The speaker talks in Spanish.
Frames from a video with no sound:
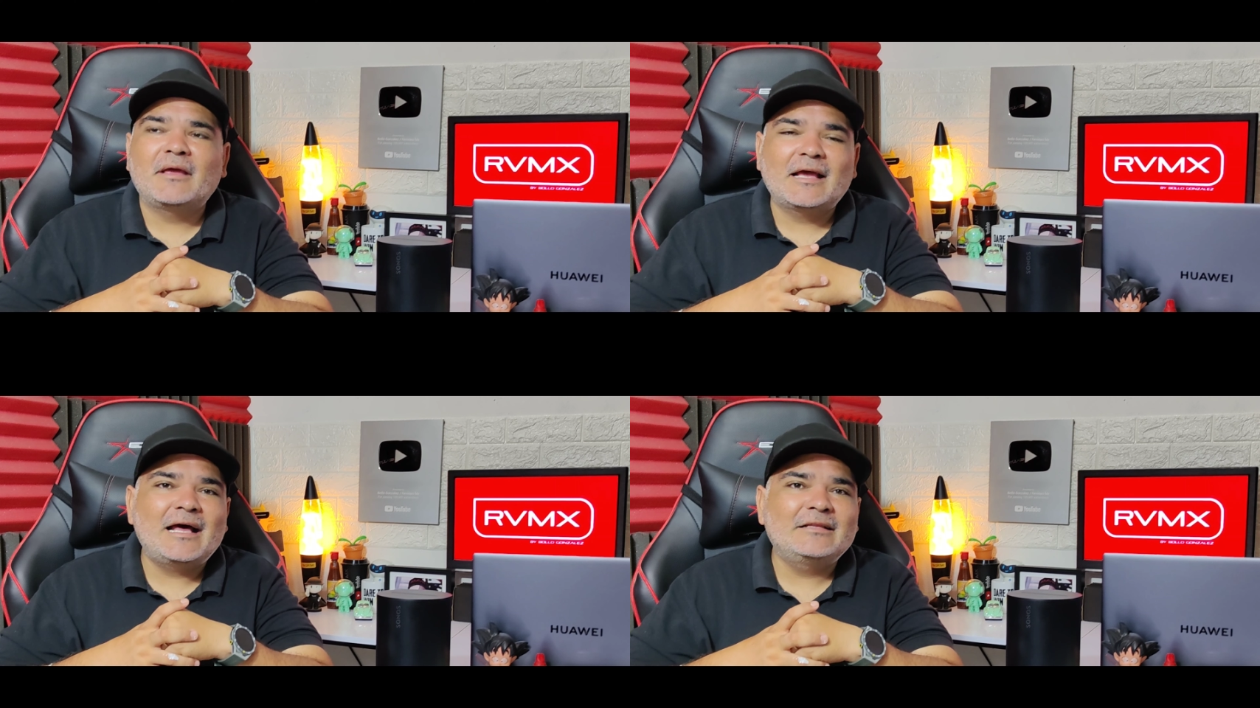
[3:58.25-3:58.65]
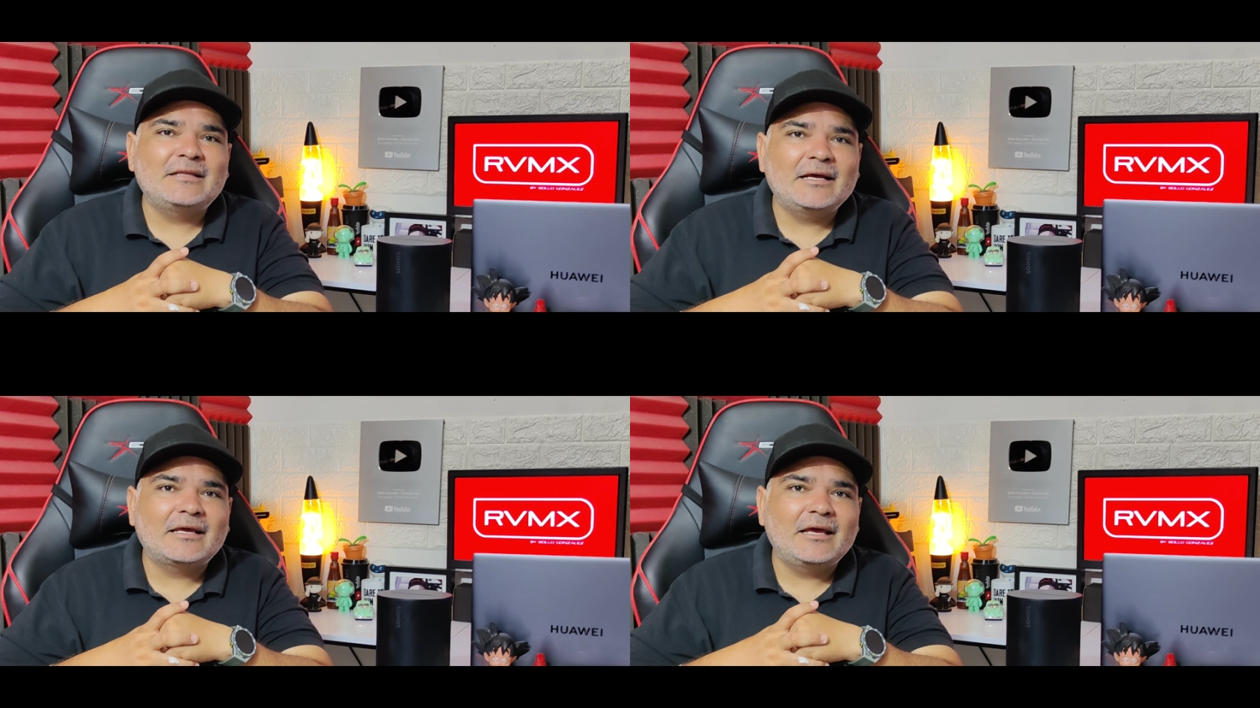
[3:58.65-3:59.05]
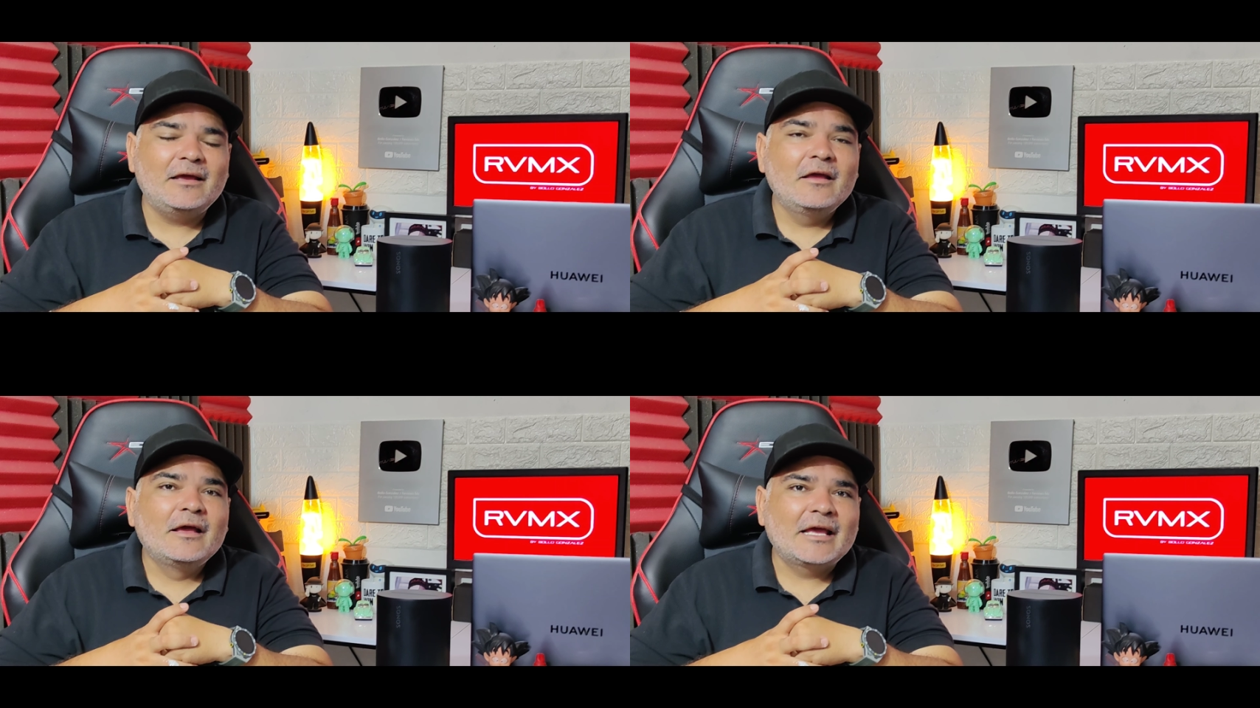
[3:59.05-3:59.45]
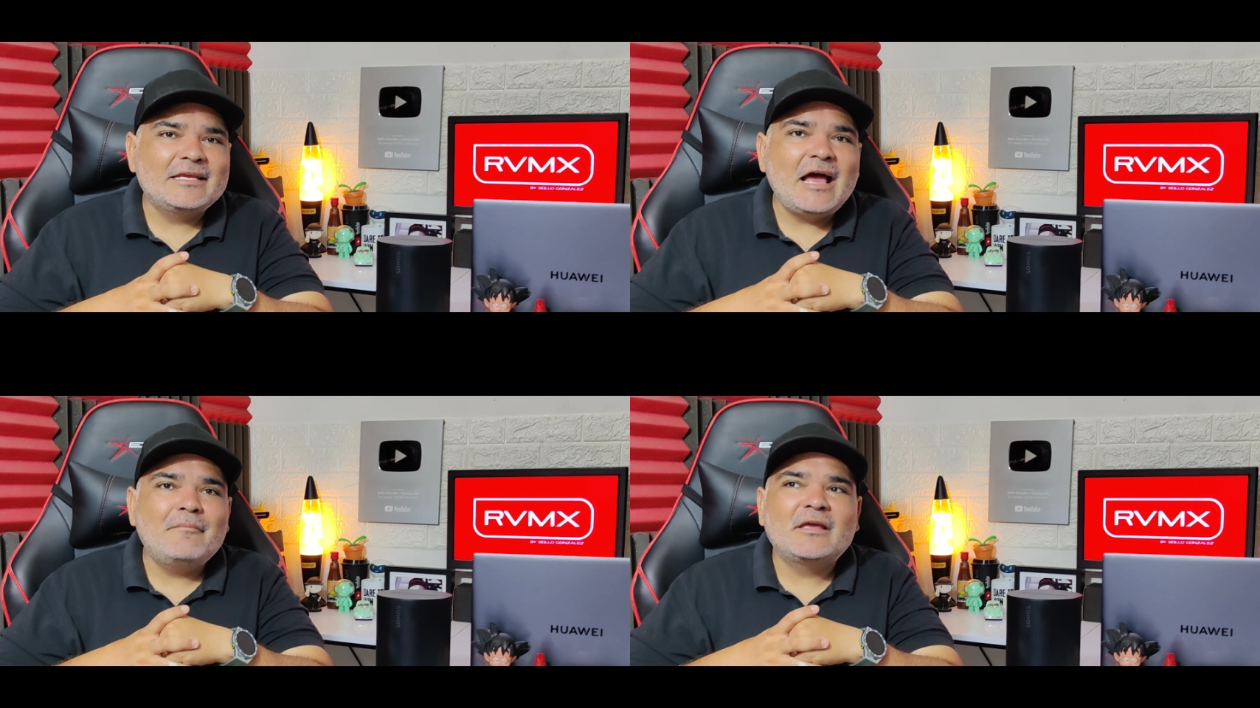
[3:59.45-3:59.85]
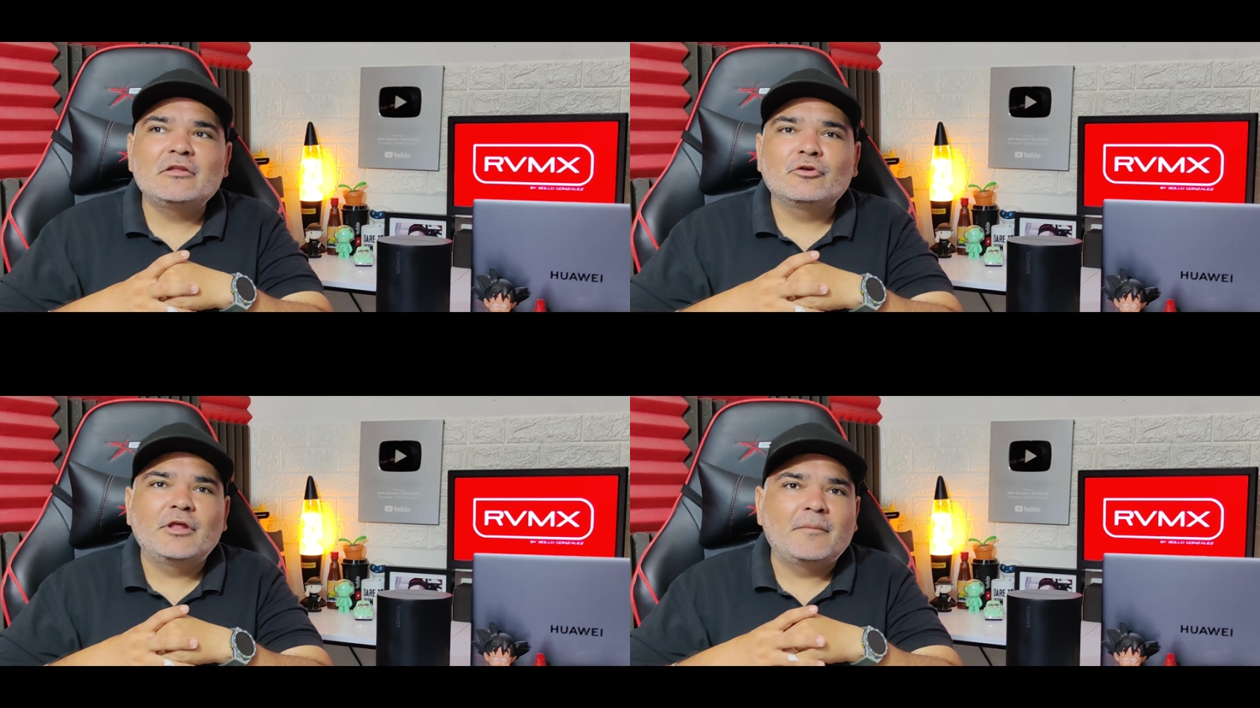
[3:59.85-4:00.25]
Me encanta que, que ya me
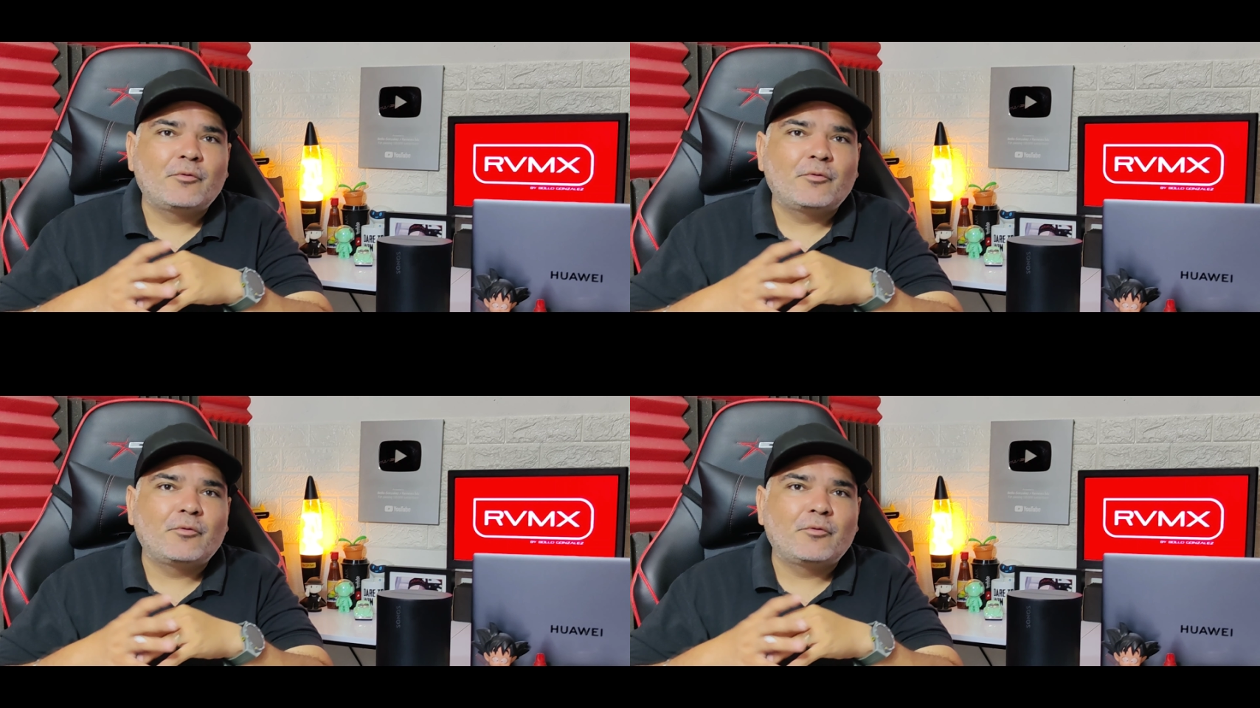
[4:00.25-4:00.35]
quito de